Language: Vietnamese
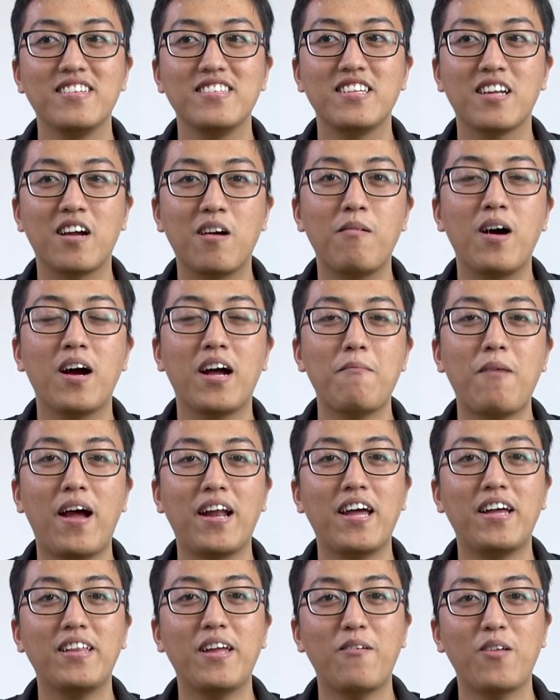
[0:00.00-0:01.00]
xin cảm ơn các
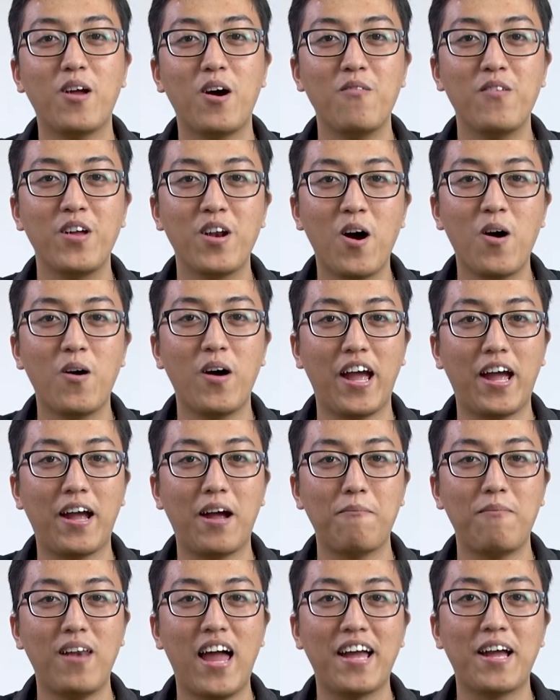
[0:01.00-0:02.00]
bạn đã theo dõi video hẹn
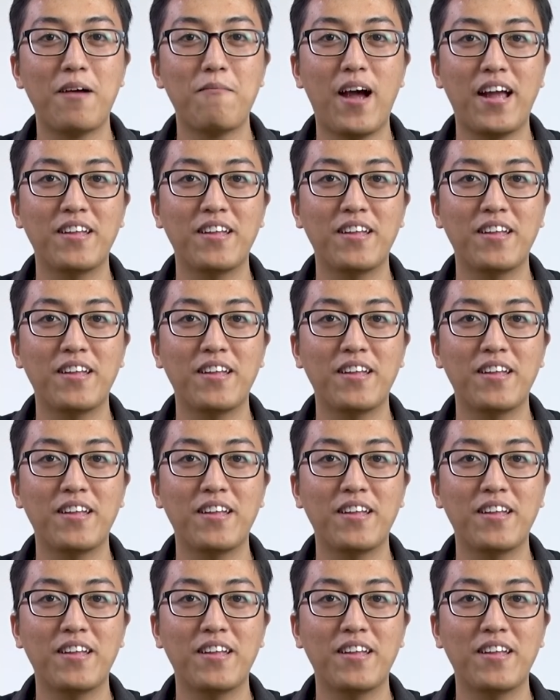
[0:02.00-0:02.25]
gặp lại các